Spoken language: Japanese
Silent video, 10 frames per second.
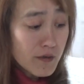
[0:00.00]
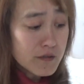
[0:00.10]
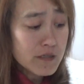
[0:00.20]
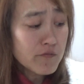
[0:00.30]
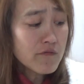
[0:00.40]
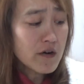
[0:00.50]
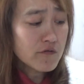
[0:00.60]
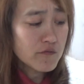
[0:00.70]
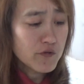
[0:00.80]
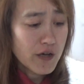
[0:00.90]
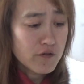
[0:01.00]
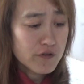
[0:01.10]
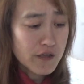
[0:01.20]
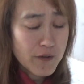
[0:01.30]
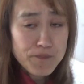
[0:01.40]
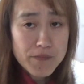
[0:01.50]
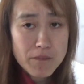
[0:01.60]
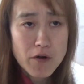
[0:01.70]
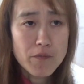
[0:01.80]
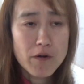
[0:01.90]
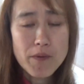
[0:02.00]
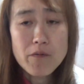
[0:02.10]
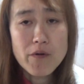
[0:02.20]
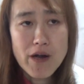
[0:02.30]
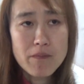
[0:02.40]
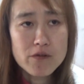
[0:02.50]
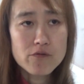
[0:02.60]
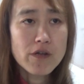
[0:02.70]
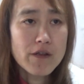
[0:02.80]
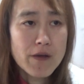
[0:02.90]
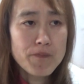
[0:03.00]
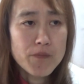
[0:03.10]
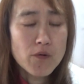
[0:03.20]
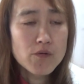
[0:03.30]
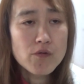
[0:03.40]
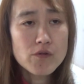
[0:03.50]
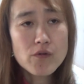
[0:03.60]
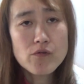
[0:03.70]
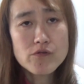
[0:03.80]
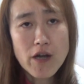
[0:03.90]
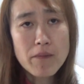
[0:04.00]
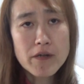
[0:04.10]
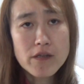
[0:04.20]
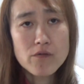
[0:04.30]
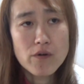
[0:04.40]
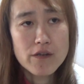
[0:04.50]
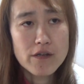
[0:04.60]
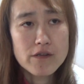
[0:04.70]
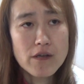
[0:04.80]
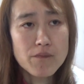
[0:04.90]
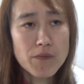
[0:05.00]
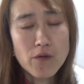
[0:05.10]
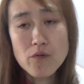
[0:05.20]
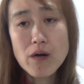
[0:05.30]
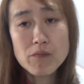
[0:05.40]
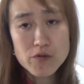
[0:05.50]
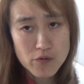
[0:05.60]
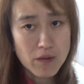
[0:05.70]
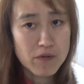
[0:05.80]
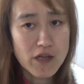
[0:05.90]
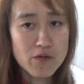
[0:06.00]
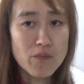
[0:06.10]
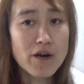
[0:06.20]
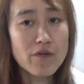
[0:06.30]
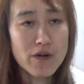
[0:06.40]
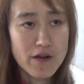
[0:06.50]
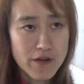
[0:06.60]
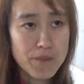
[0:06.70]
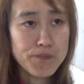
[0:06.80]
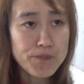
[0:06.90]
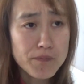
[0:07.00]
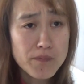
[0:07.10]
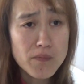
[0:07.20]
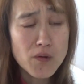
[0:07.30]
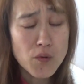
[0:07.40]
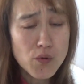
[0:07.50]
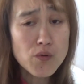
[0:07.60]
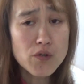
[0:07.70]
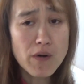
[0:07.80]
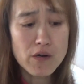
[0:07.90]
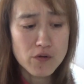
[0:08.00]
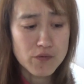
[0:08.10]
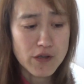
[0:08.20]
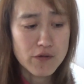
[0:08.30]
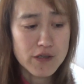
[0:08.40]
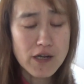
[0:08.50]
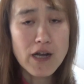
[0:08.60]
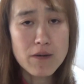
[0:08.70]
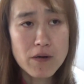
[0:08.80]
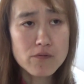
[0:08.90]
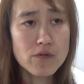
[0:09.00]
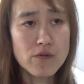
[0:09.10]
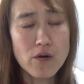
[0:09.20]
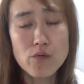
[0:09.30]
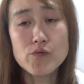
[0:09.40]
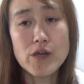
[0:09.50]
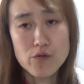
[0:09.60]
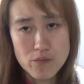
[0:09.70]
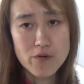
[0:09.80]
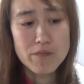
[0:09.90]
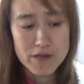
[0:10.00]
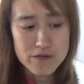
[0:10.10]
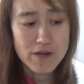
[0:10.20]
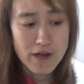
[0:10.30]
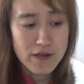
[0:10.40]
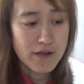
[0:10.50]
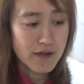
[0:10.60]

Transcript: 自分悪くもないのにね、ペコペコペコペコ謝っとったらね、本当にこの人謝ってんのかなって、あの、狼少年みたいに思われるからね、本当に悪いと思った時だけ謝るっていうのが本当やと思います。はい。